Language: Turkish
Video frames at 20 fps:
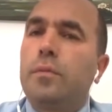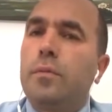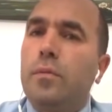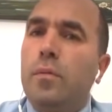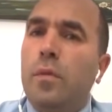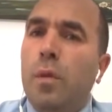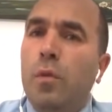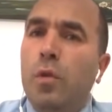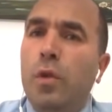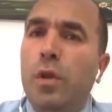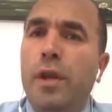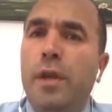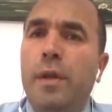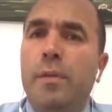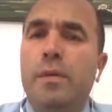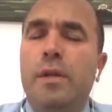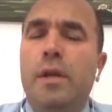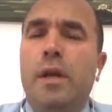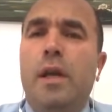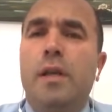Bunların
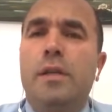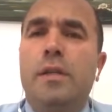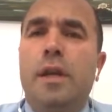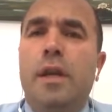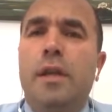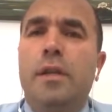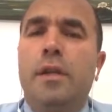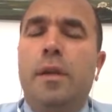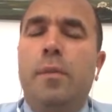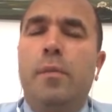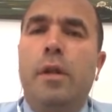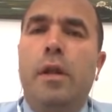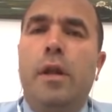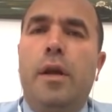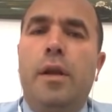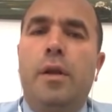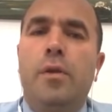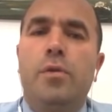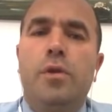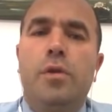hepsi Galatasaray adına milli
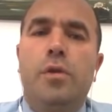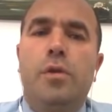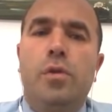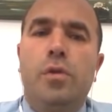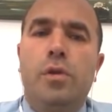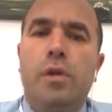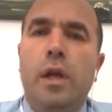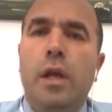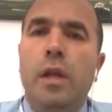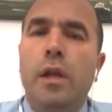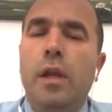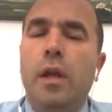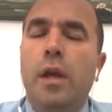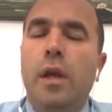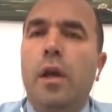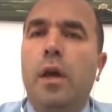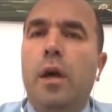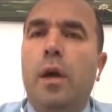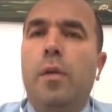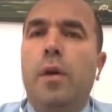ara güzel.
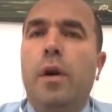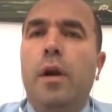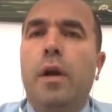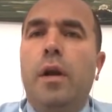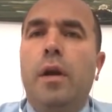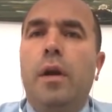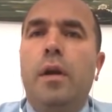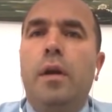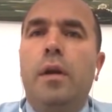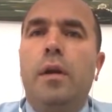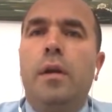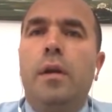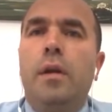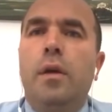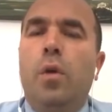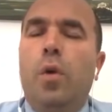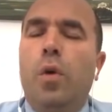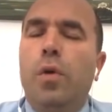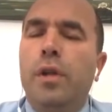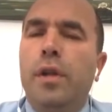Ama e,
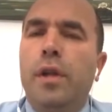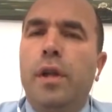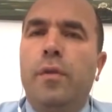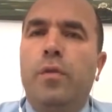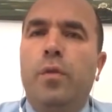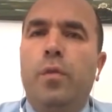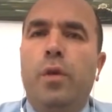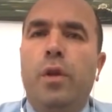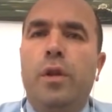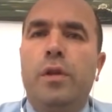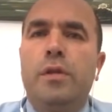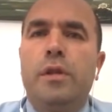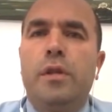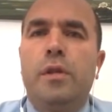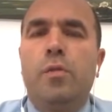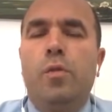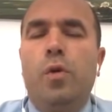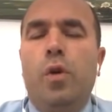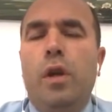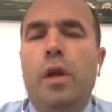oynanan futbol
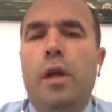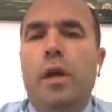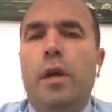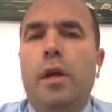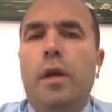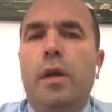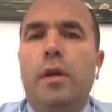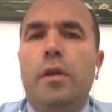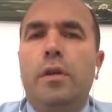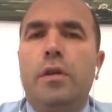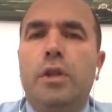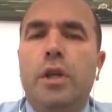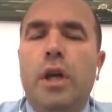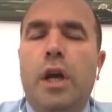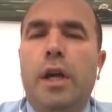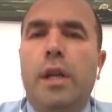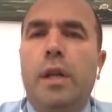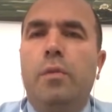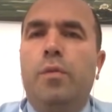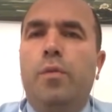açısı böyle
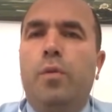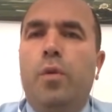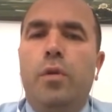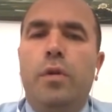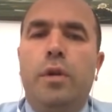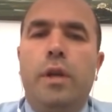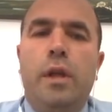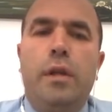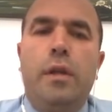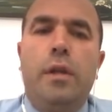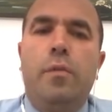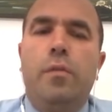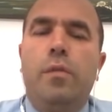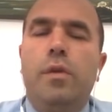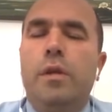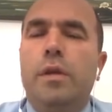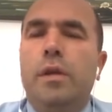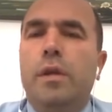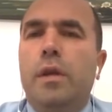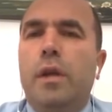şahane bir futbol değildi.
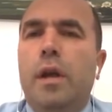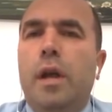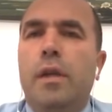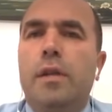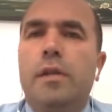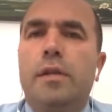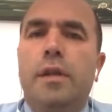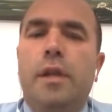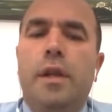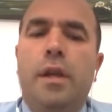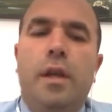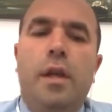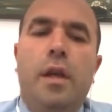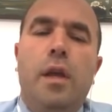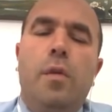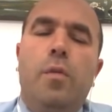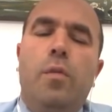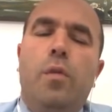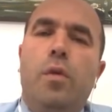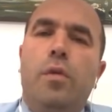Biz Galatasaray
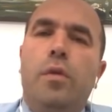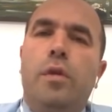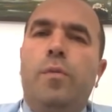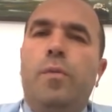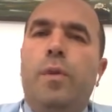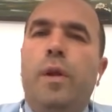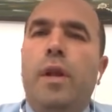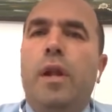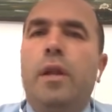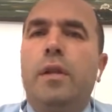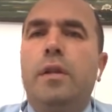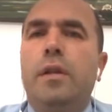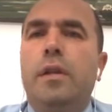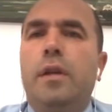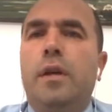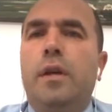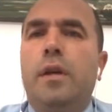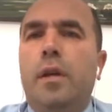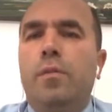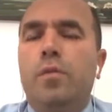Boldin penaltıyı
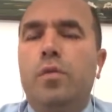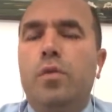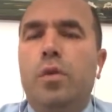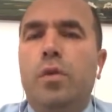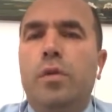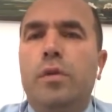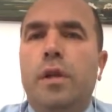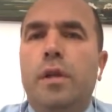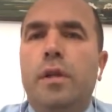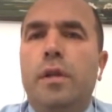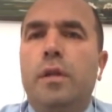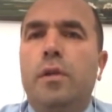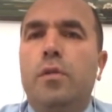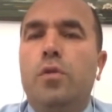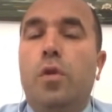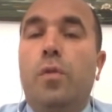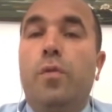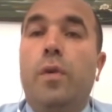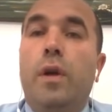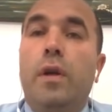atmış olsaydı
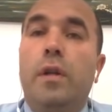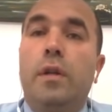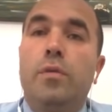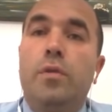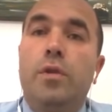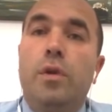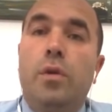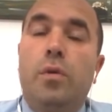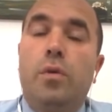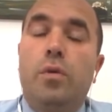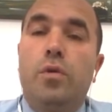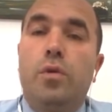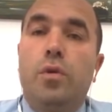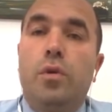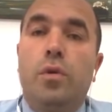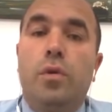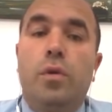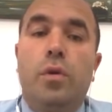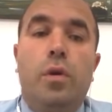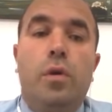çok farklı bir şey
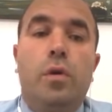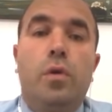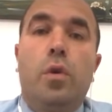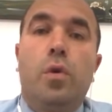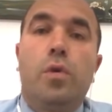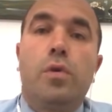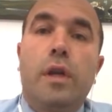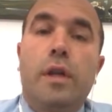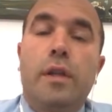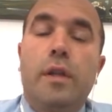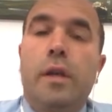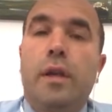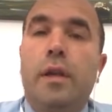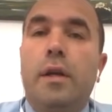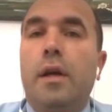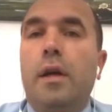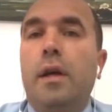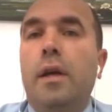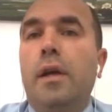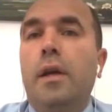konuşuyorduk. 90
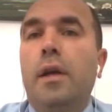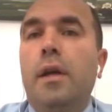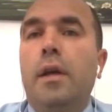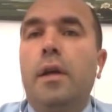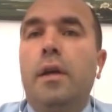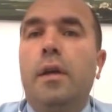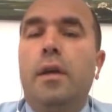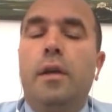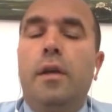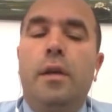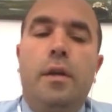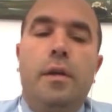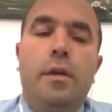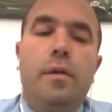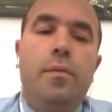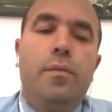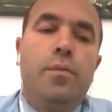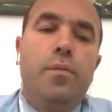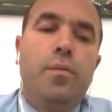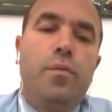dakika e,
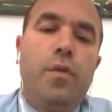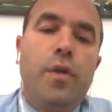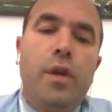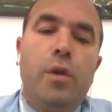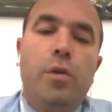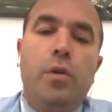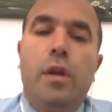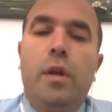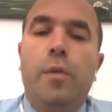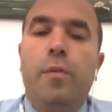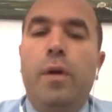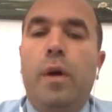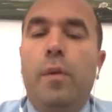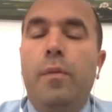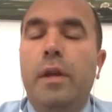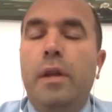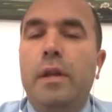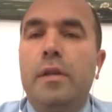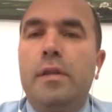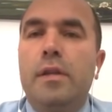Figül ile
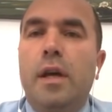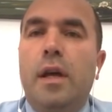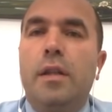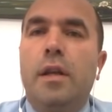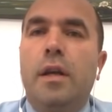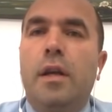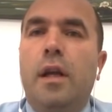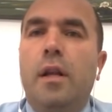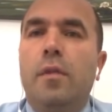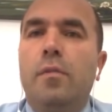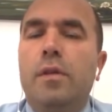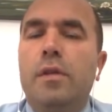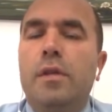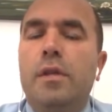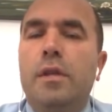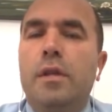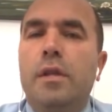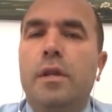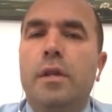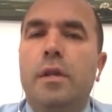Babel'in sahada
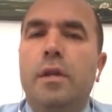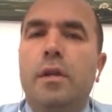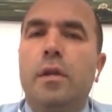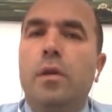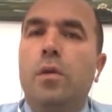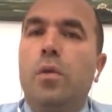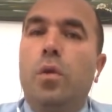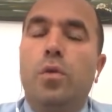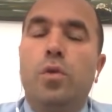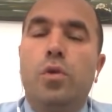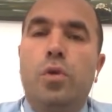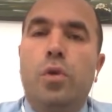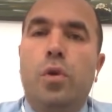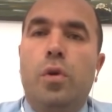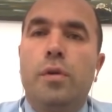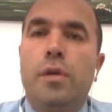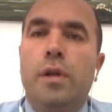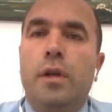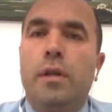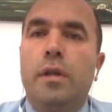kalmasını e, konuşuyor
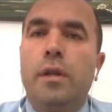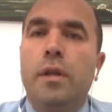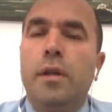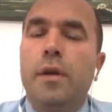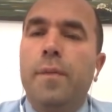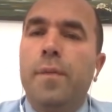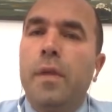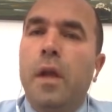olacaktık.